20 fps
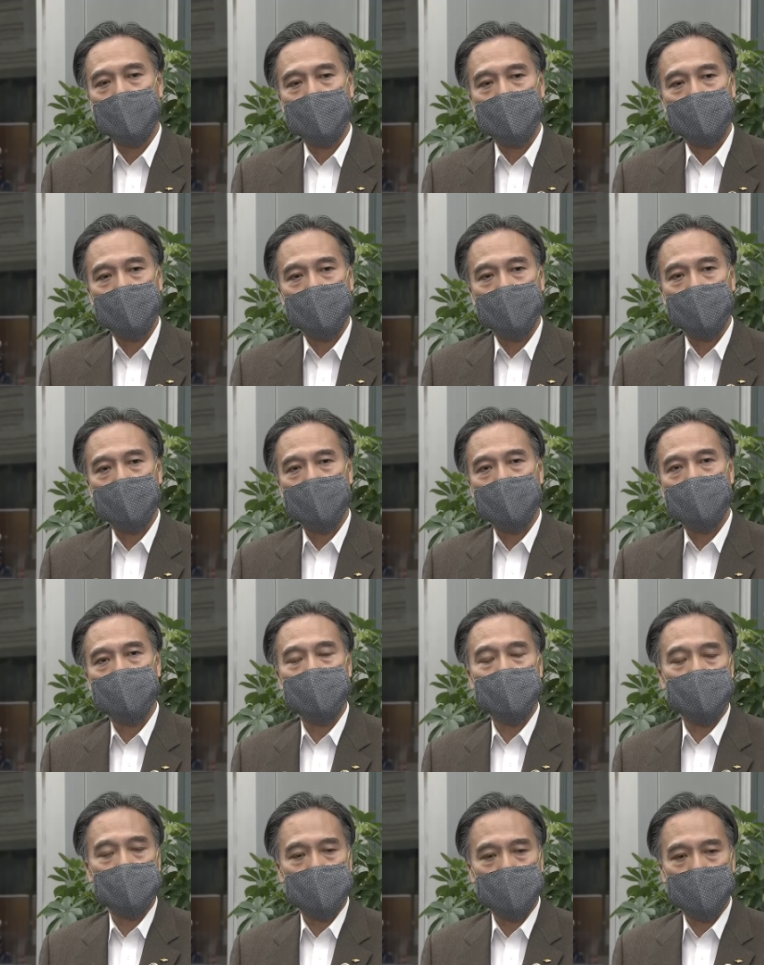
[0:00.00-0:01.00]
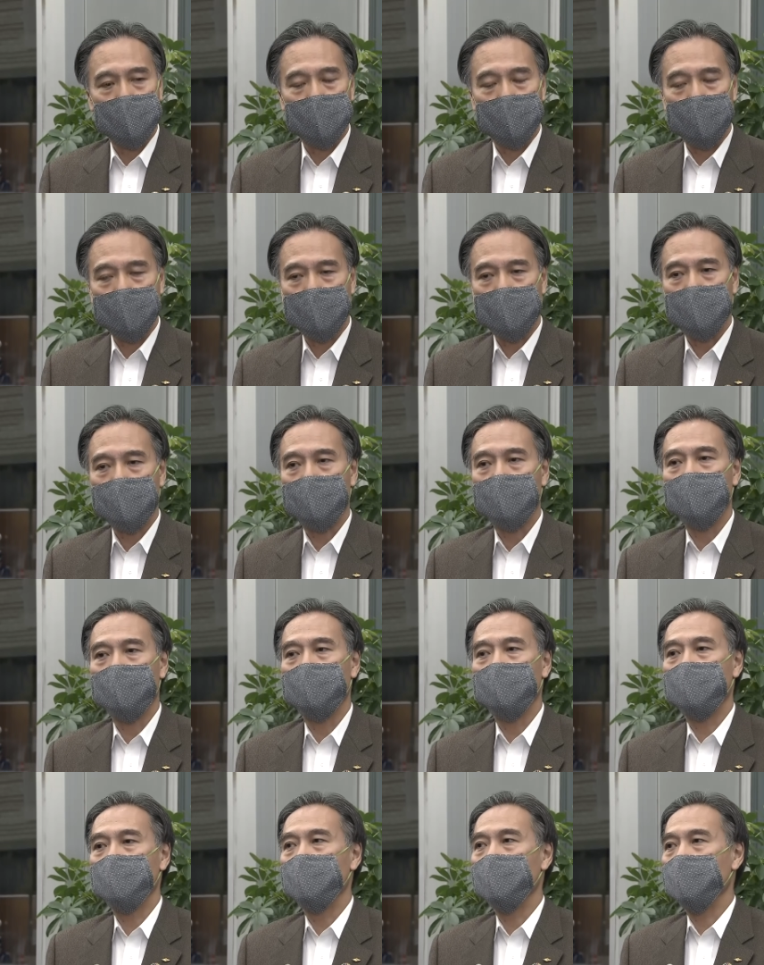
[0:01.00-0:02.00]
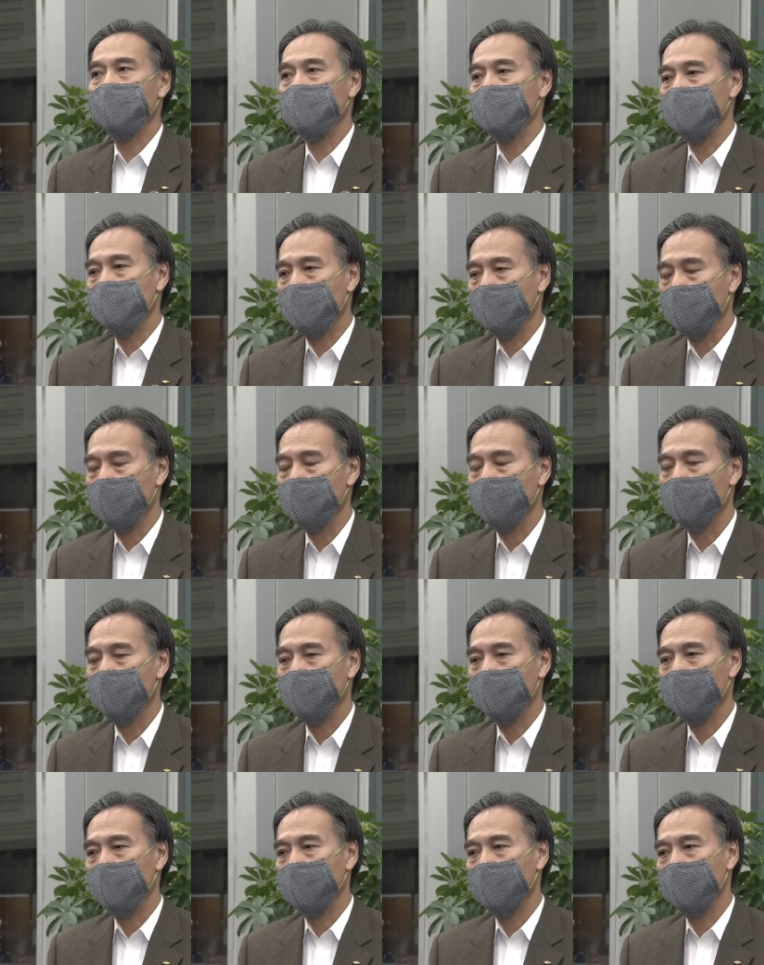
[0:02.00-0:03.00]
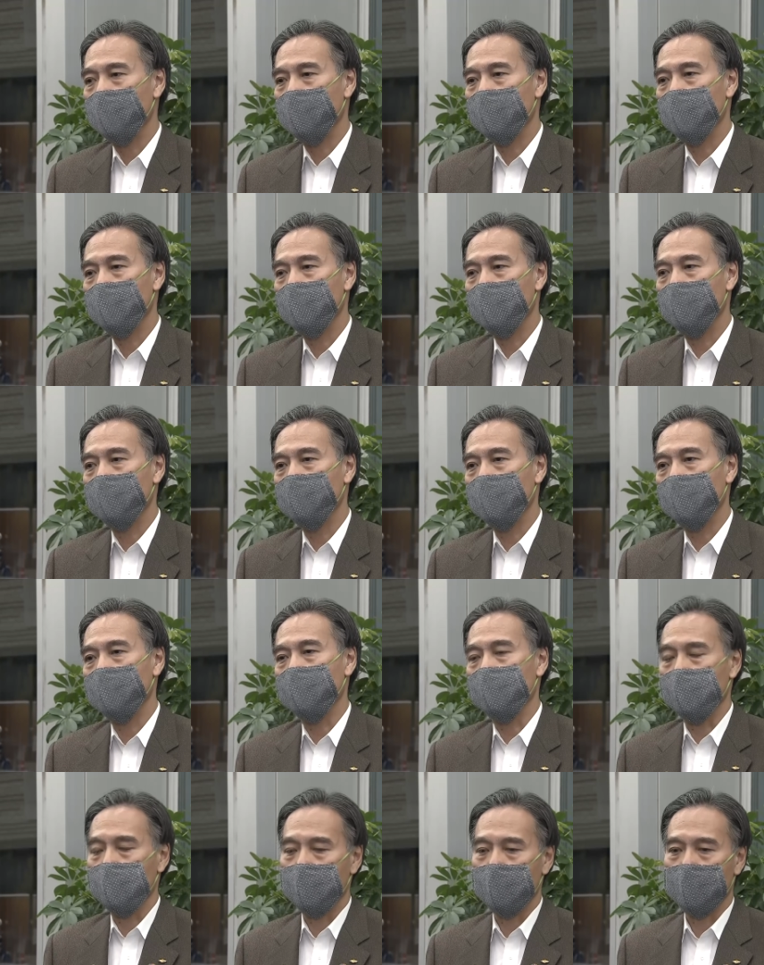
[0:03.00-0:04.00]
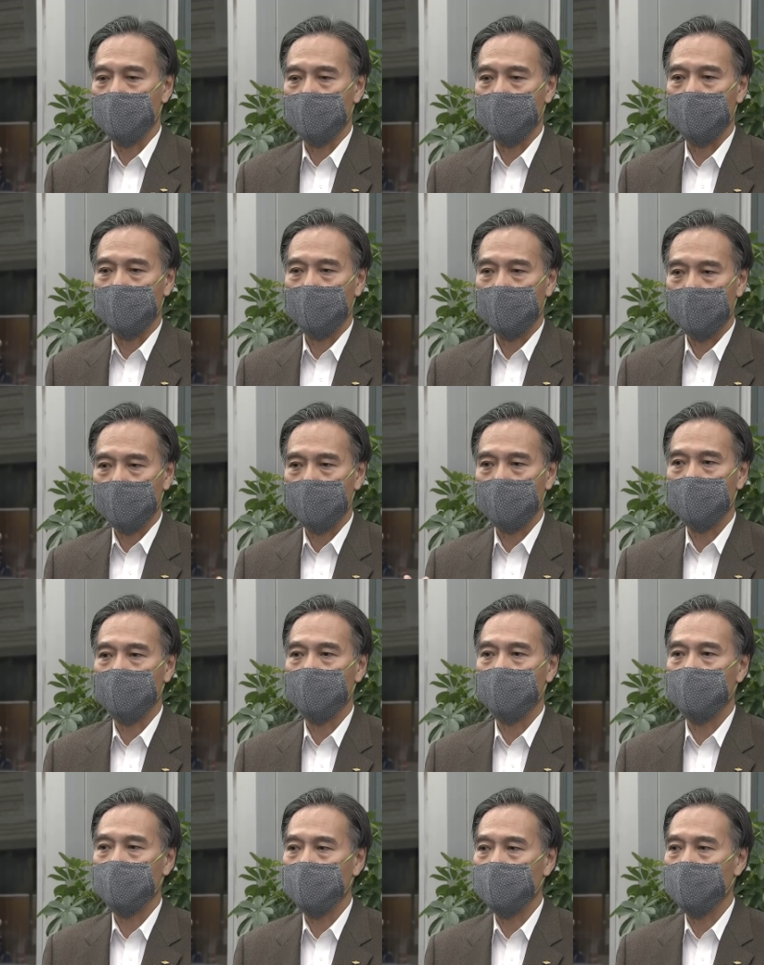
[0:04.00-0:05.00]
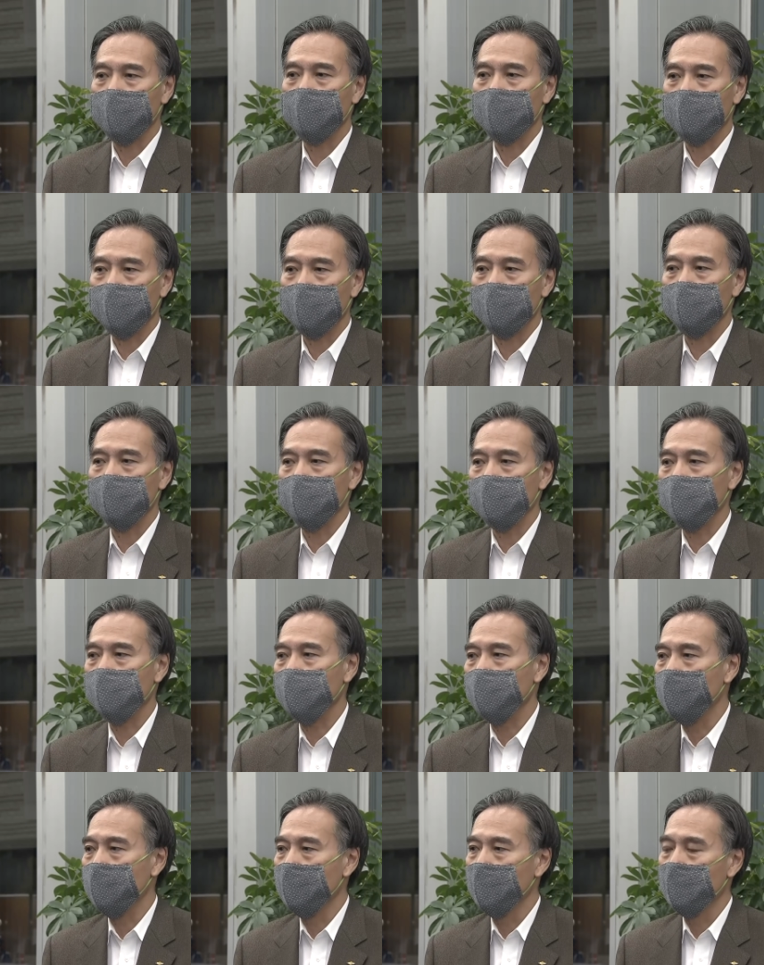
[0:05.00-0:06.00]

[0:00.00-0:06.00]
あるいは大変厳しい環境の下でですね、えまあ、営業の